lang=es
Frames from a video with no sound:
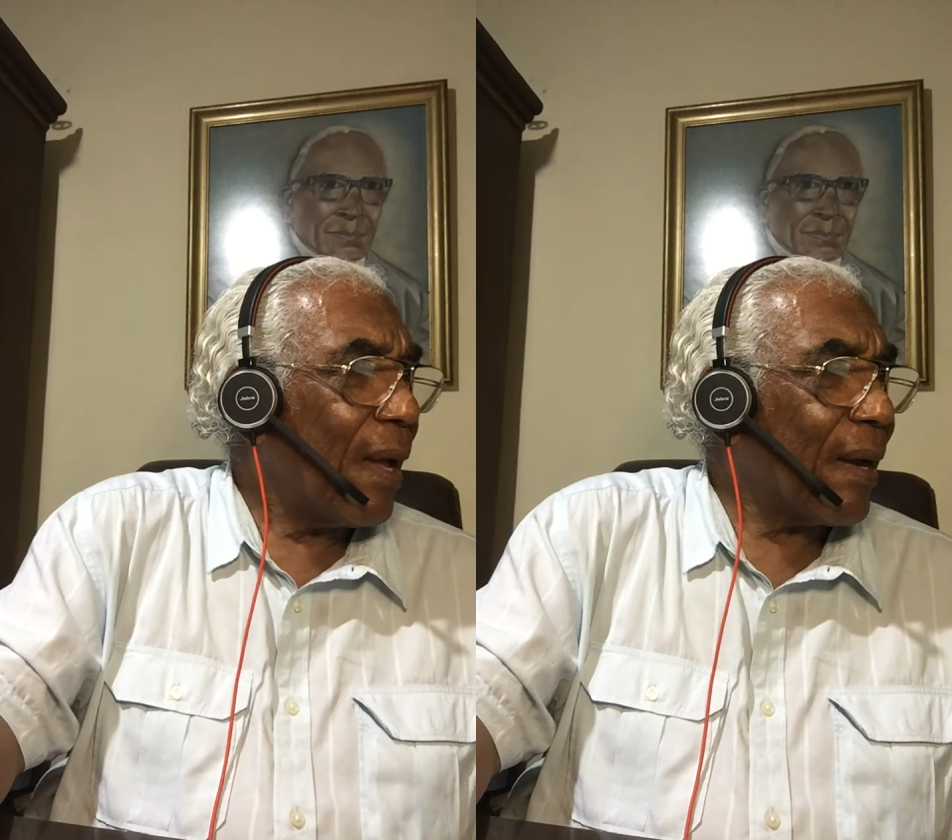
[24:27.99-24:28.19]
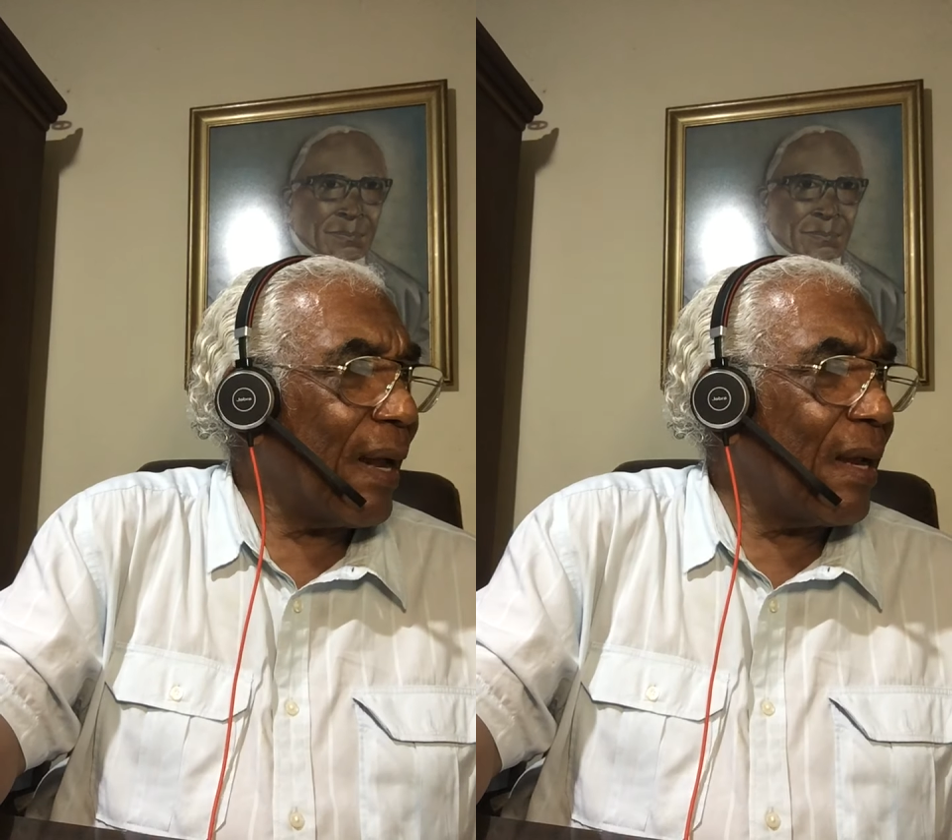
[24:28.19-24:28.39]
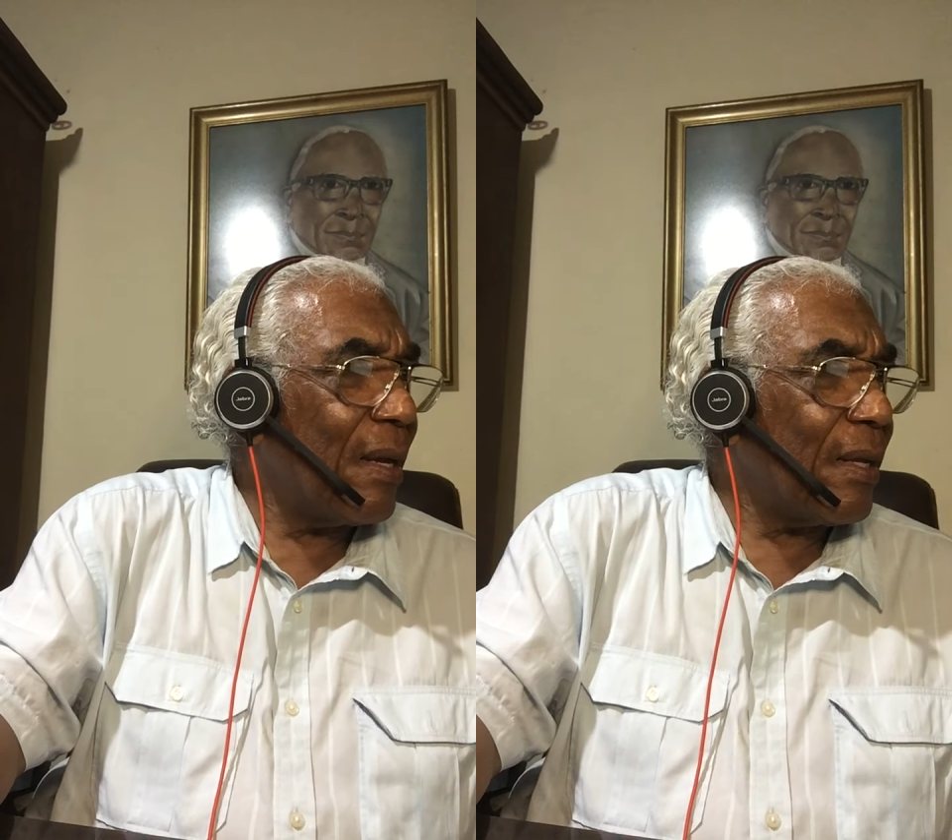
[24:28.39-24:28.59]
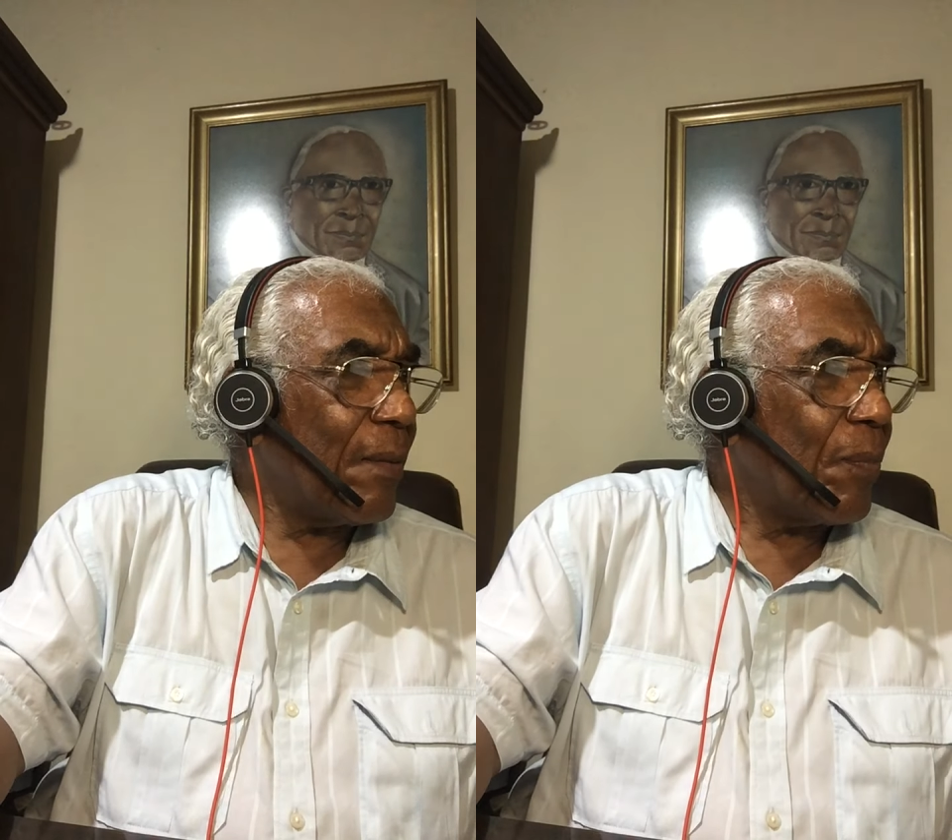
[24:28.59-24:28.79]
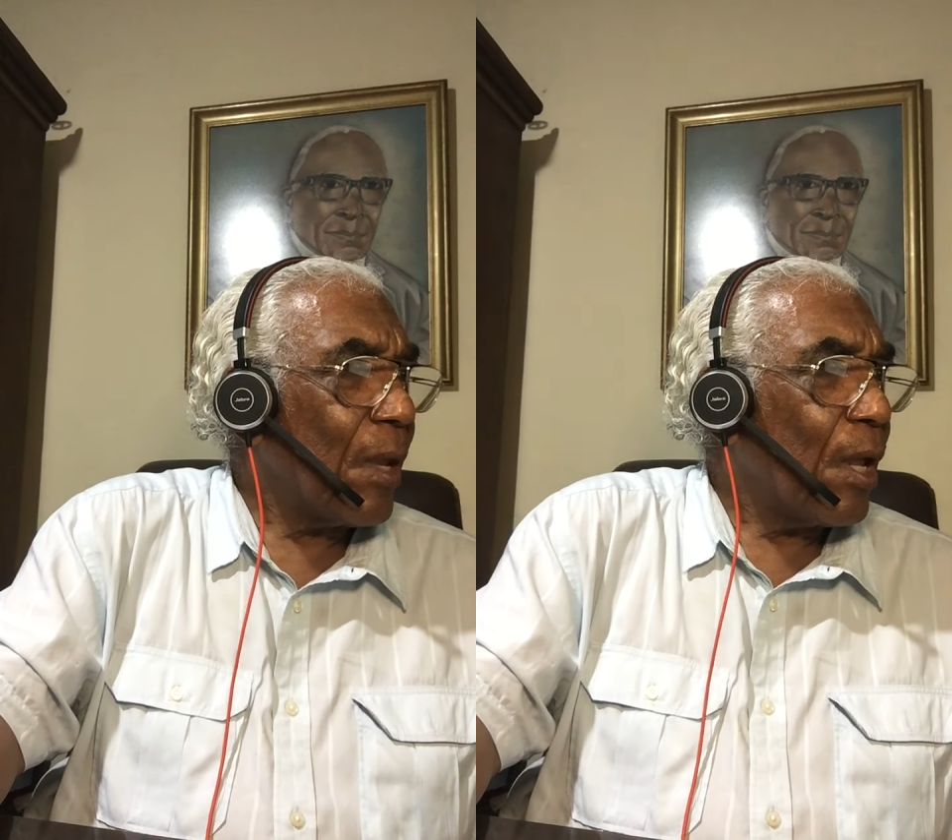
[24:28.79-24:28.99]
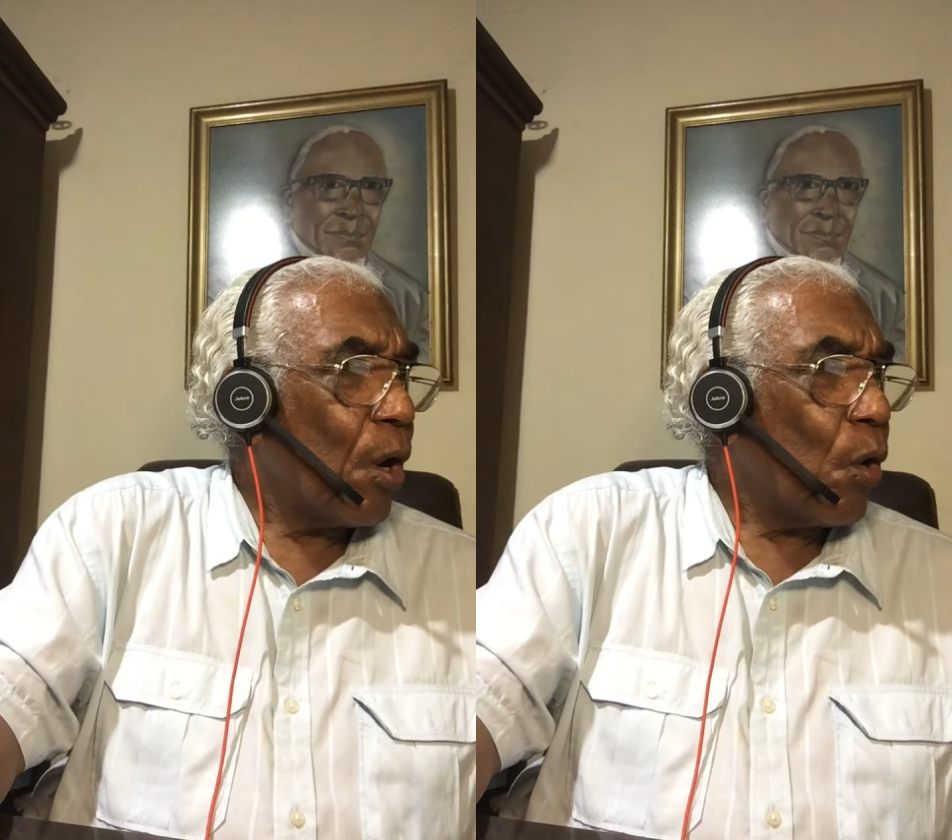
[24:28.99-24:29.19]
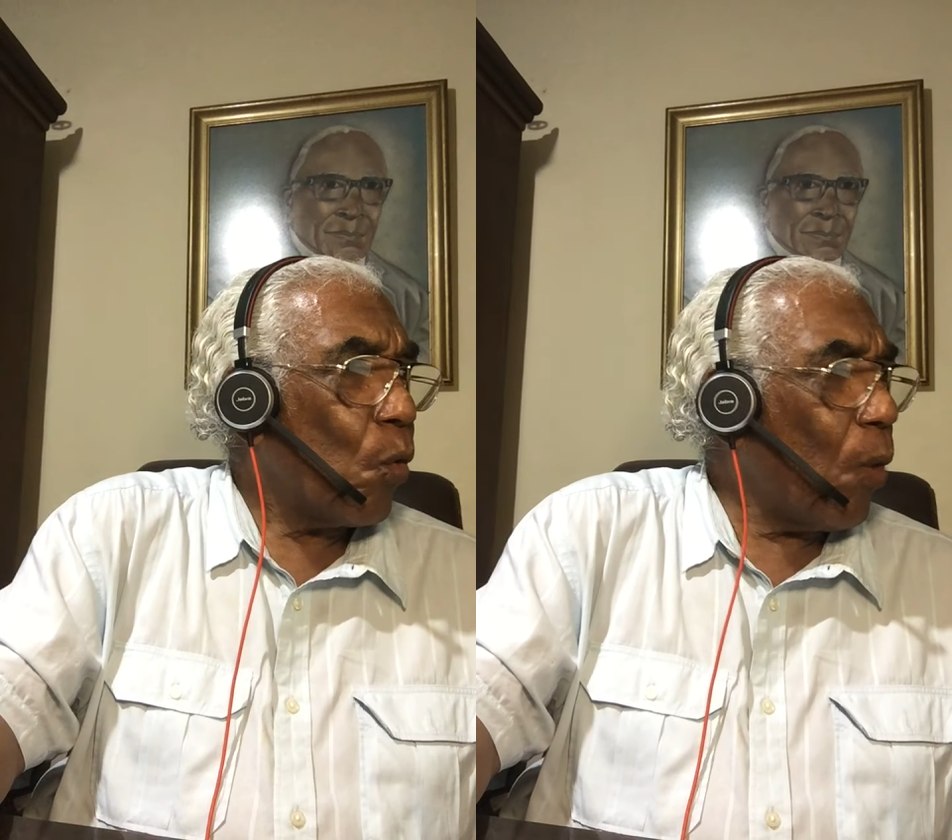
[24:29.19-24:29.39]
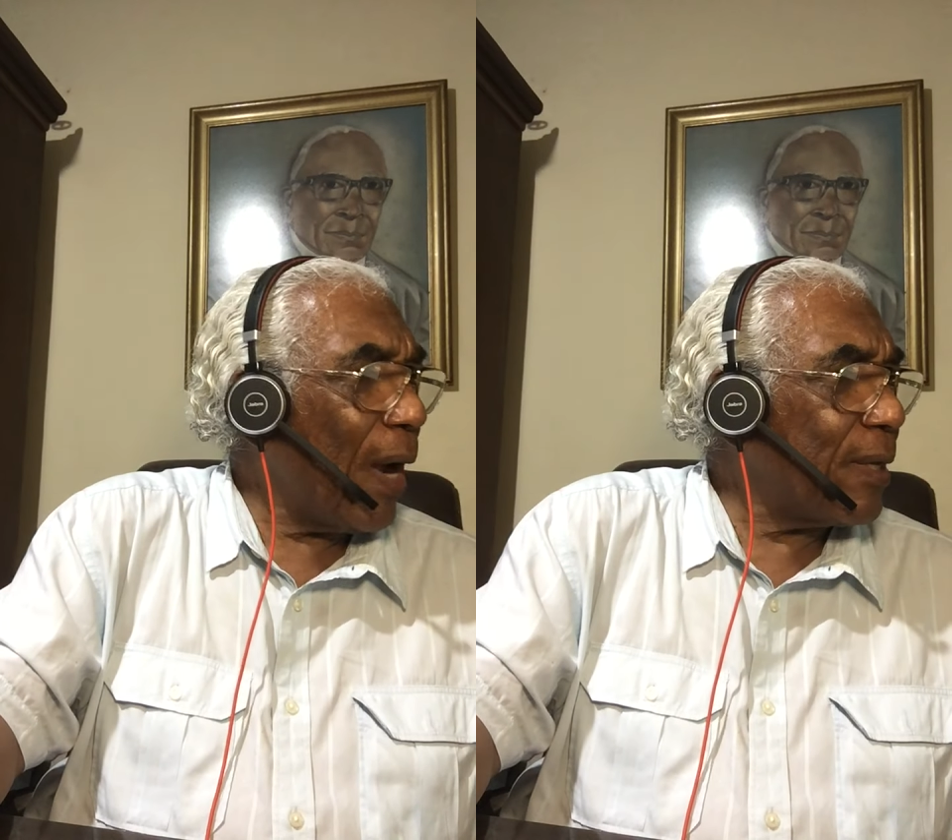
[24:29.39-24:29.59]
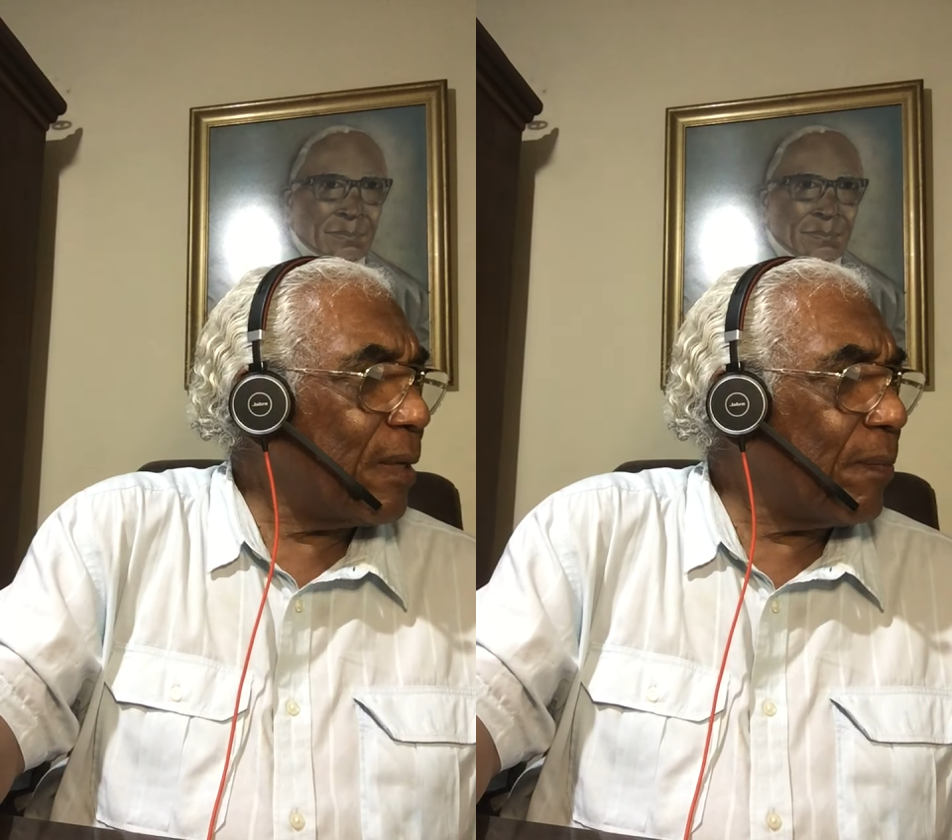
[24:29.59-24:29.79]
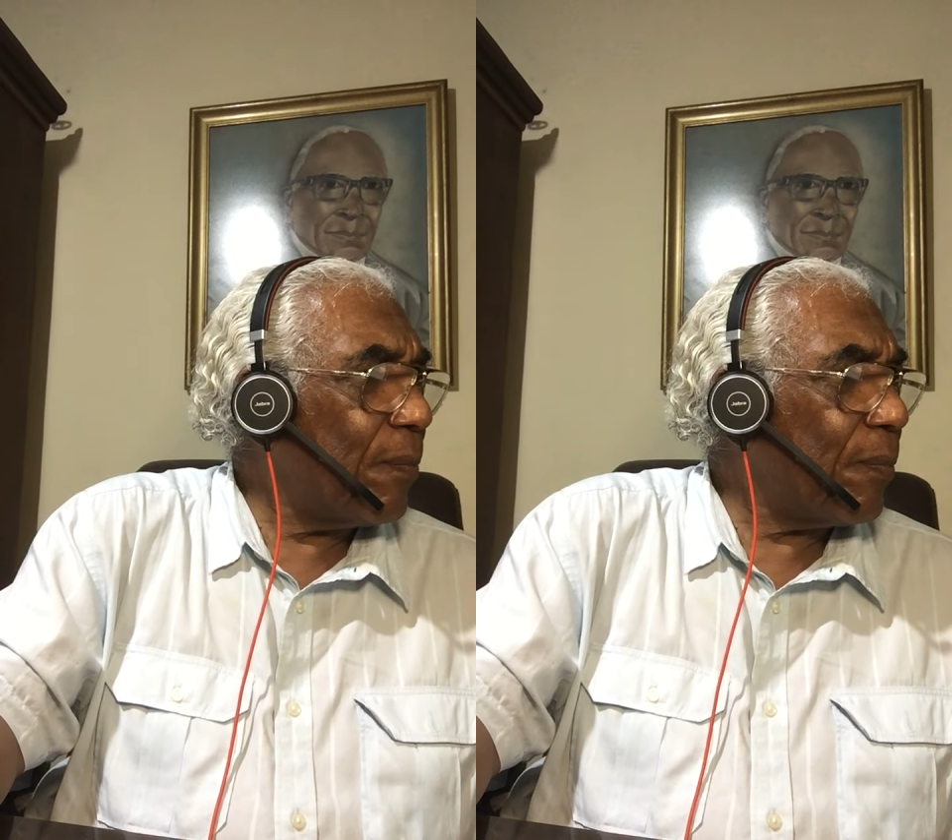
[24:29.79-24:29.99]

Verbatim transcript: Rayleigh, Wien,